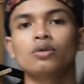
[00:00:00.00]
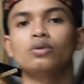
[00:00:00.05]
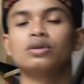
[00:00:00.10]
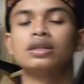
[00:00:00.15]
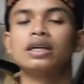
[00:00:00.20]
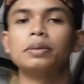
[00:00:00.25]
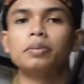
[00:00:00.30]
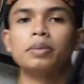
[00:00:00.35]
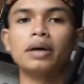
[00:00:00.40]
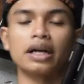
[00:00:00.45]

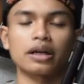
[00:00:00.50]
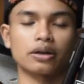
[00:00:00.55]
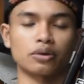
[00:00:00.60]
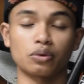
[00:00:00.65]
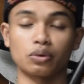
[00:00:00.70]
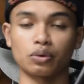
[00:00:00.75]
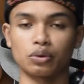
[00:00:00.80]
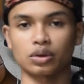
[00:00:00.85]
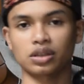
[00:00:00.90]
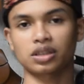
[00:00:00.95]
udah
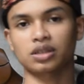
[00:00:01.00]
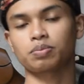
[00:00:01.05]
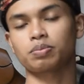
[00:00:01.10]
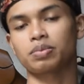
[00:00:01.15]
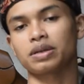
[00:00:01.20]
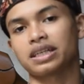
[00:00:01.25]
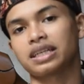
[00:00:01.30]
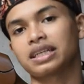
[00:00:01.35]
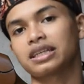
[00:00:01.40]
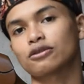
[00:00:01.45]
bagus
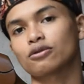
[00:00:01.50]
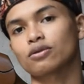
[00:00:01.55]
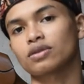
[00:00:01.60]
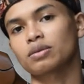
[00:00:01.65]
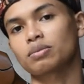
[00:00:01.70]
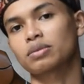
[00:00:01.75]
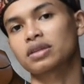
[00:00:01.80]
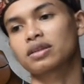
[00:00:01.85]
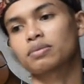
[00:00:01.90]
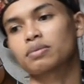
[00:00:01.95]
begitu
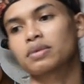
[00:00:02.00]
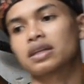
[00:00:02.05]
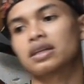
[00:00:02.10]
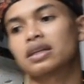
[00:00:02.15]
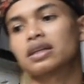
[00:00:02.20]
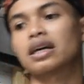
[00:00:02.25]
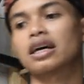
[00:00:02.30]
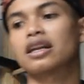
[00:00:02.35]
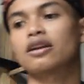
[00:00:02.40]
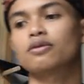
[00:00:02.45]

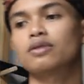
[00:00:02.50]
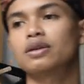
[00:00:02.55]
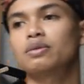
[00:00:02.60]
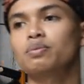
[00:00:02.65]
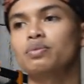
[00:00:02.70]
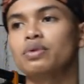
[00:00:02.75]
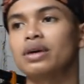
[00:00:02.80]
teman-teman kalau